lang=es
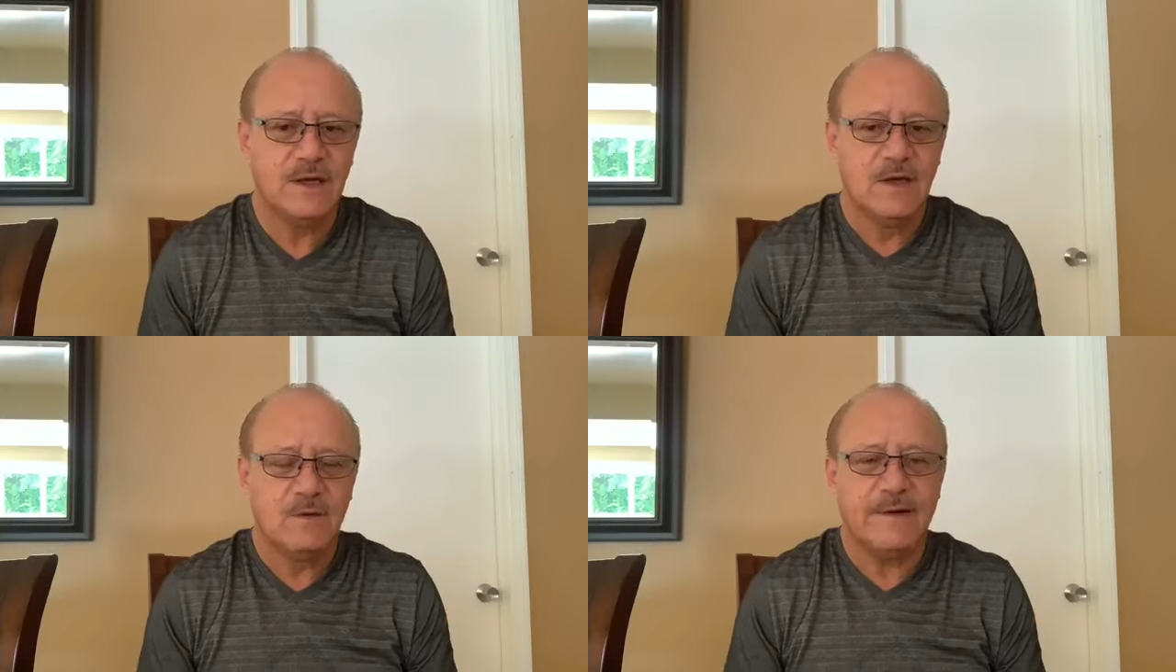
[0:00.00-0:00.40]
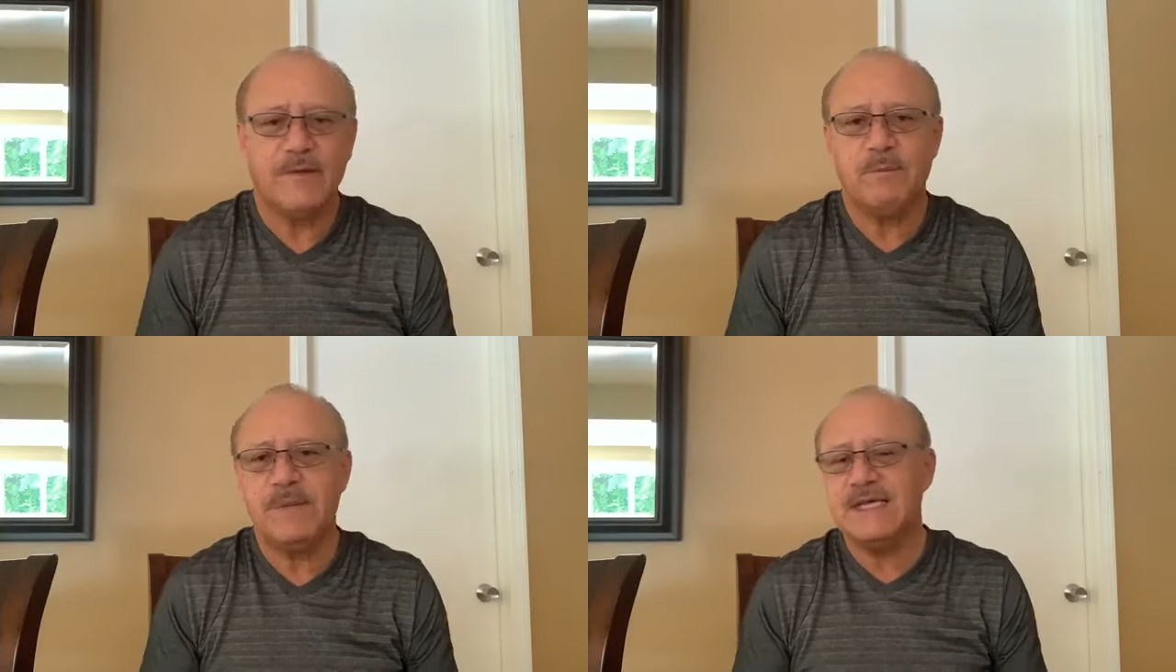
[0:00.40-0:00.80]

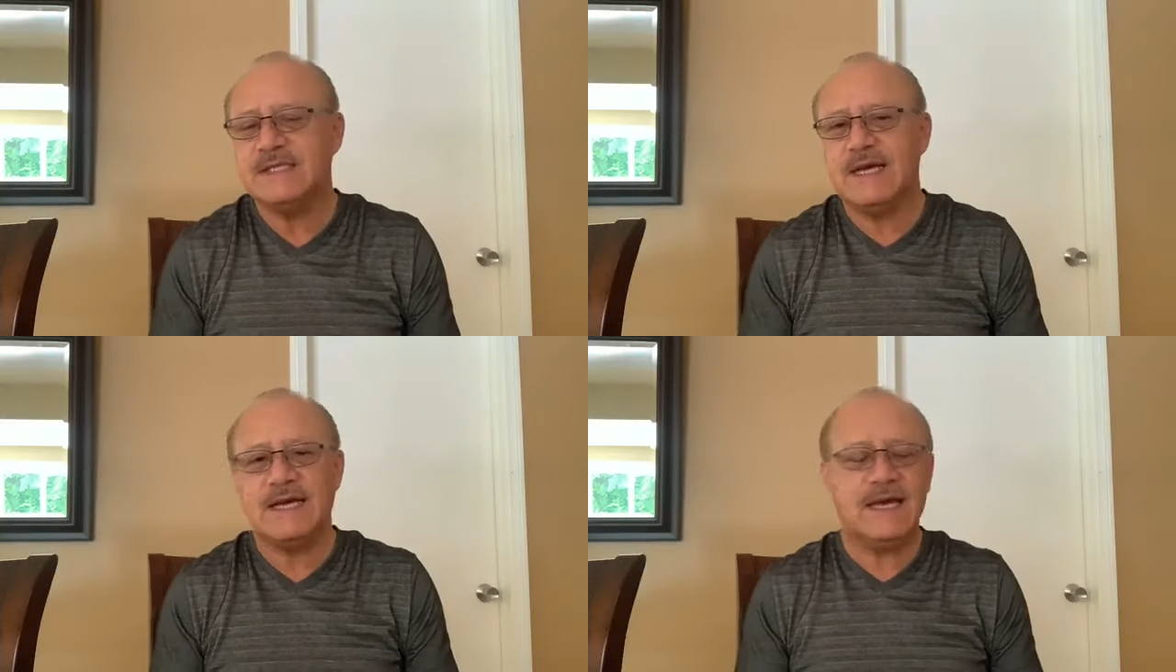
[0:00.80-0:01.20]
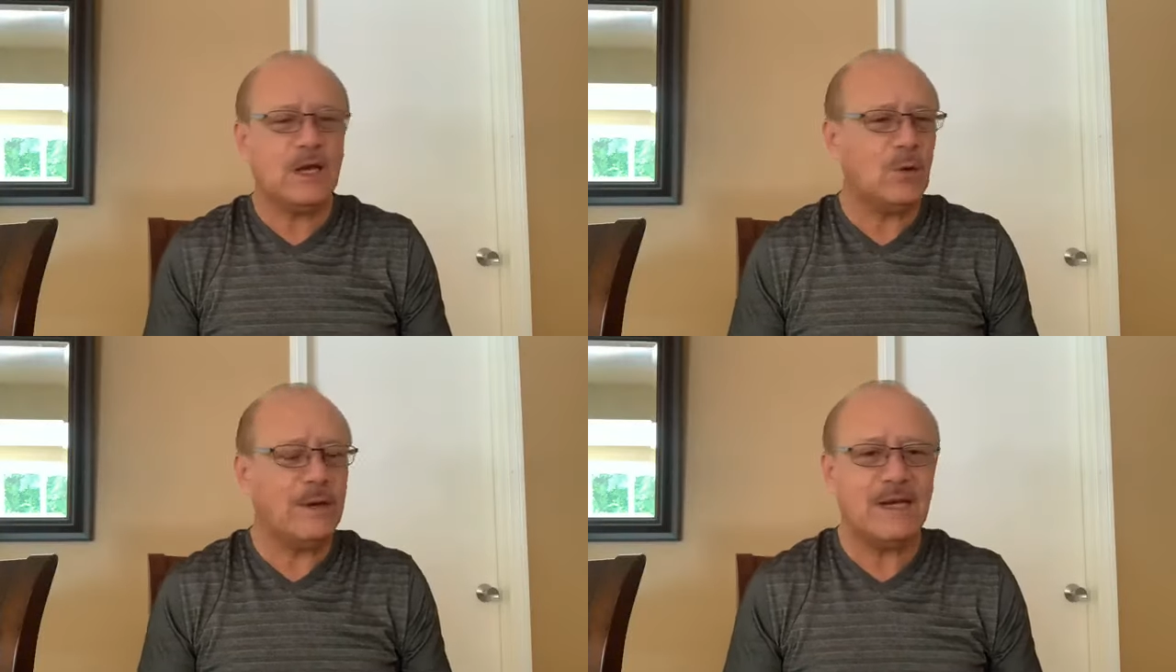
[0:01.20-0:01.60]
cuando piensan que ya
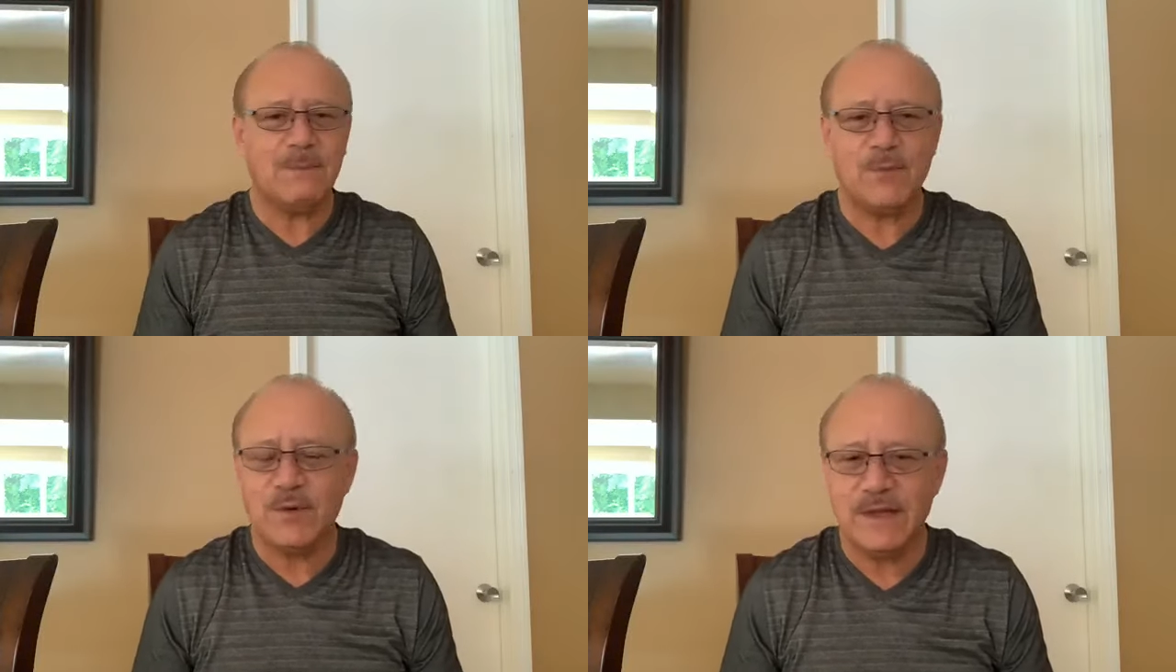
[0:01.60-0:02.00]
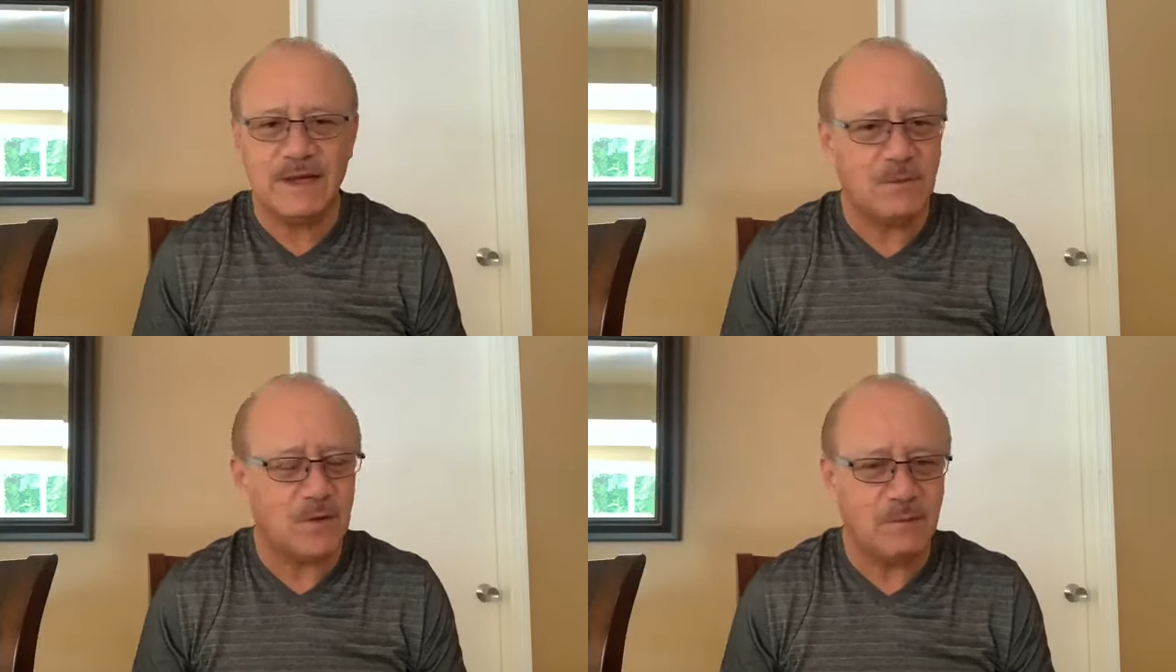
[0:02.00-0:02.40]
no van a
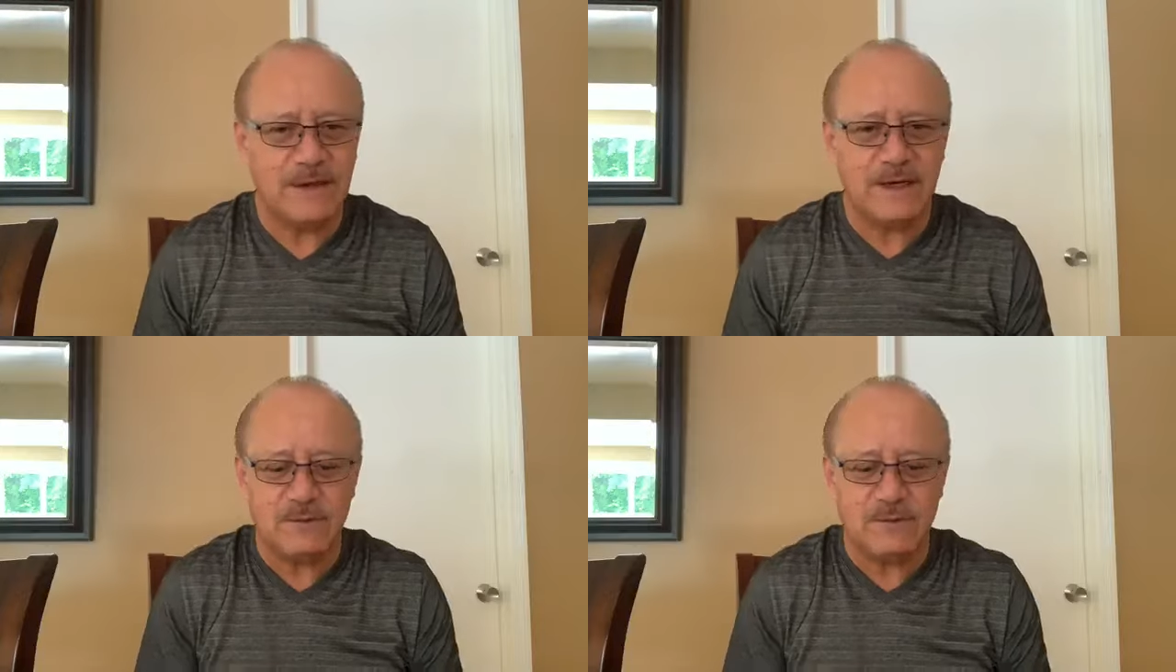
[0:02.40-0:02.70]
poder volver,